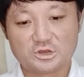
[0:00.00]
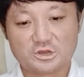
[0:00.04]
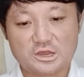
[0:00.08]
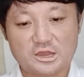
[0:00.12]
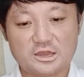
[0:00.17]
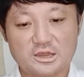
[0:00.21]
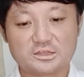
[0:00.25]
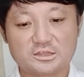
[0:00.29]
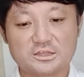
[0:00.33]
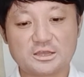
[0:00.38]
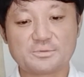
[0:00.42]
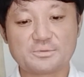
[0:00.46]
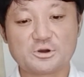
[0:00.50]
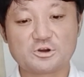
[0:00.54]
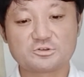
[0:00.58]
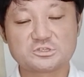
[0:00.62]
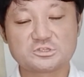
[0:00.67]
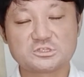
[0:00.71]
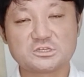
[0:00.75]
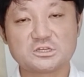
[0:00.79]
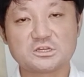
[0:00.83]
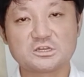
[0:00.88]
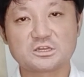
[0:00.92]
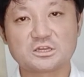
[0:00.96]
えダバオ
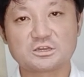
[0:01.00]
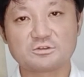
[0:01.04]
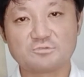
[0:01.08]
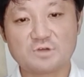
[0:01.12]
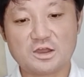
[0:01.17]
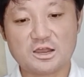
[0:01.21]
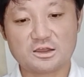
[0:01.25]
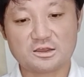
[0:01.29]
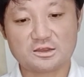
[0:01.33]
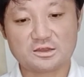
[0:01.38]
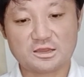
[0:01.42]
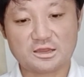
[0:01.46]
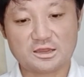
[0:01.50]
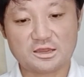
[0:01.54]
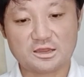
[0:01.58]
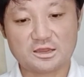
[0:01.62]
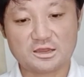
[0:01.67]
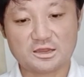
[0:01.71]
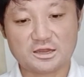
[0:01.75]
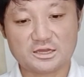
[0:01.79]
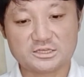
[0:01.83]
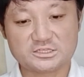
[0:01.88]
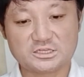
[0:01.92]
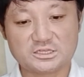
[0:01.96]
地域は、
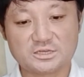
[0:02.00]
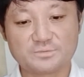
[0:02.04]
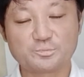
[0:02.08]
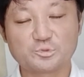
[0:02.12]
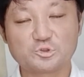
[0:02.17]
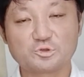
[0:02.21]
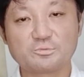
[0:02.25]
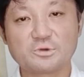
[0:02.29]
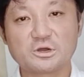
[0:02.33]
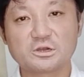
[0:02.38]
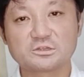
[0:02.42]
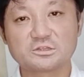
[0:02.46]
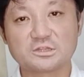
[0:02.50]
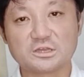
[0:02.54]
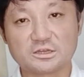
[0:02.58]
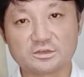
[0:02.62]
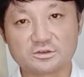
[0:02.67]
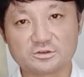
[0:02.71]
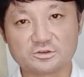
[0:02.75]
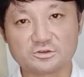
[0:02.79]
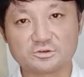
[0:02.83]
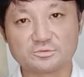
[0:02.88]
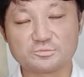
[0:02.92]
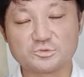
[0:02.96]
え
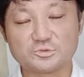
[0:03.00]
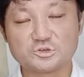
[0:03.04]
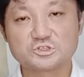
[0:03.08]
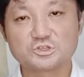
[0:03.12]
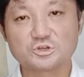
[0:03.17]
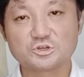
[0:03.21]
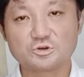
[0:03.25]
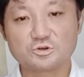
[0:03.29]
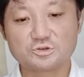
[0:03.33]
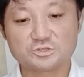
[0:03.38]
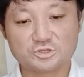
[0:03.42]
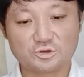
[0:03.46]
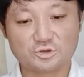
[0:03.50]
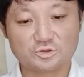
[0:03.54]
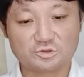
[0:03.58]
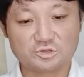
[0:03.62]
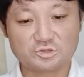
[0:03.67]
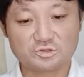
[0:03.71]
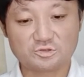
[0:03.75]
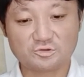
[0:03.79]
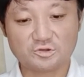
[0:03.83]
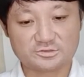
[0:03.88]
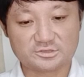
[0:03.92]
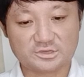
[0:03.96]
アシンプトマクティック、無症状の
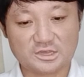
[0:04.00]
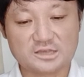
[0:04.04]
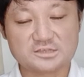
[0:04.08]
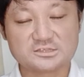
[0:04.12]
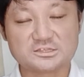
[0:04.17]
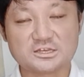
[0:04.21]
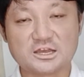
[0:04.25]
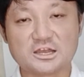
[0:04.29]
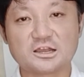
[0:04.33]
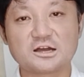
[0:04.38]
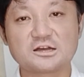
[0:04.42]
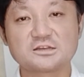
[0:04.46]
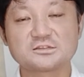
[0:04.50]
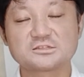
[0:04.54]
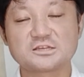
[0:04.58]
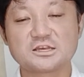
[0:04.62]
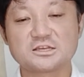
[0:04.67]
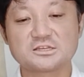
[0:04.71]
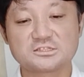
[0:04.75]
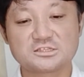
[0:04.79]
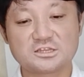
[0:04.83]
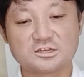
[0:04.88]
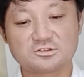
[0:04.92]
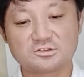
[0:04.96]
人が現在感
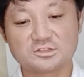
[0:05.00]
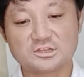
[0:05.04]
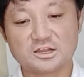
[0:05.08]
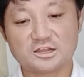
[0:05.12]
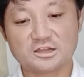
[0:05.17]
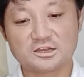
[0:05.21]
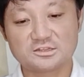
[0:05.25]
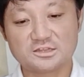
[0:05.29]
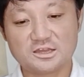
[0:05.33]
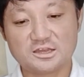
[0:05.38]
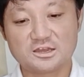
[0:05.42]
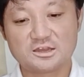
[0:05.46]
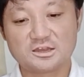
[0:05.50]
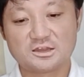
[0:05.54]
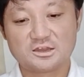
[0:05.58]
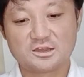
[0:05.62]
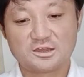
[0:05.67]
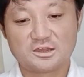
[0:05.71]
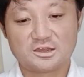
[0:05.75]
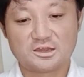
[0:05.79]
染している中で、